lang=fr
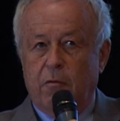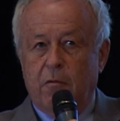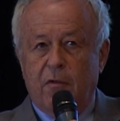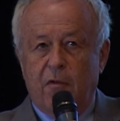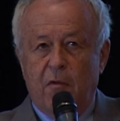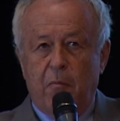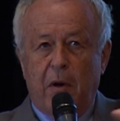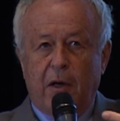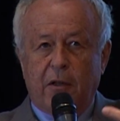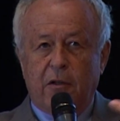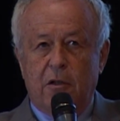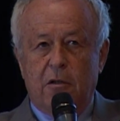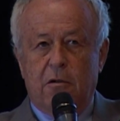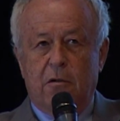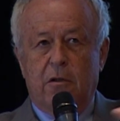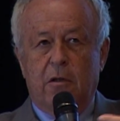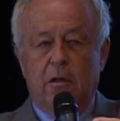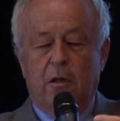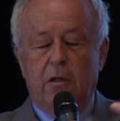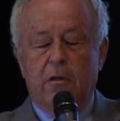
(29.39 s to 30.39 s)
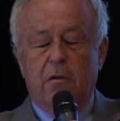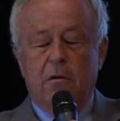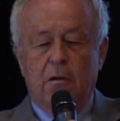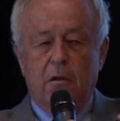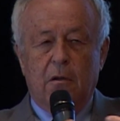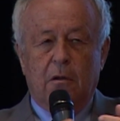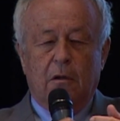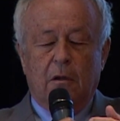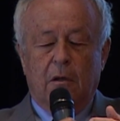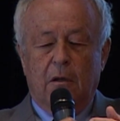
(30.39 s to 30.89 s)
fait partie, je dirais, de
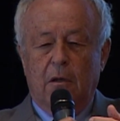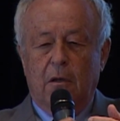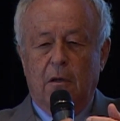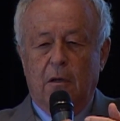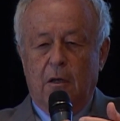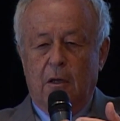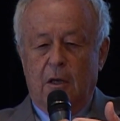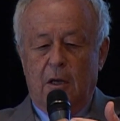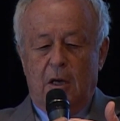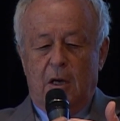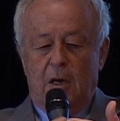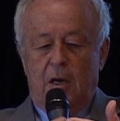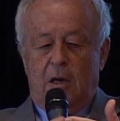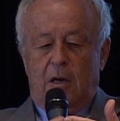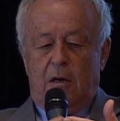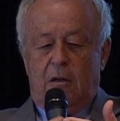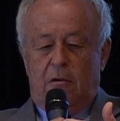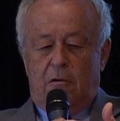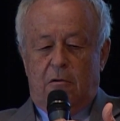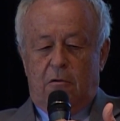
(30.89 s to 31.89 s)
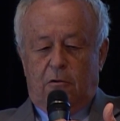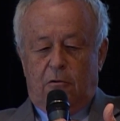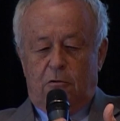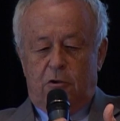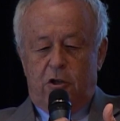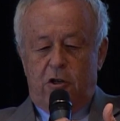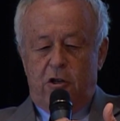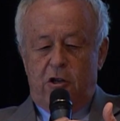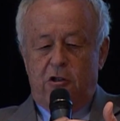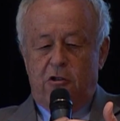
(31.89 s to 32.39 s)
notre, de notre
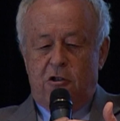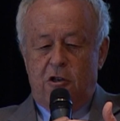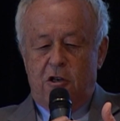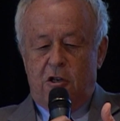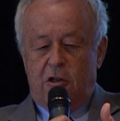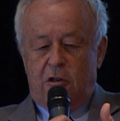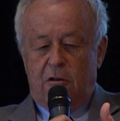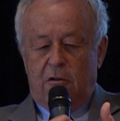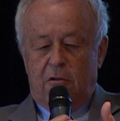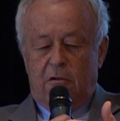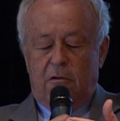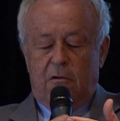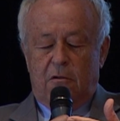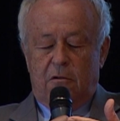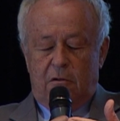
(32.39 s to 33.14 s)
génétique, euh,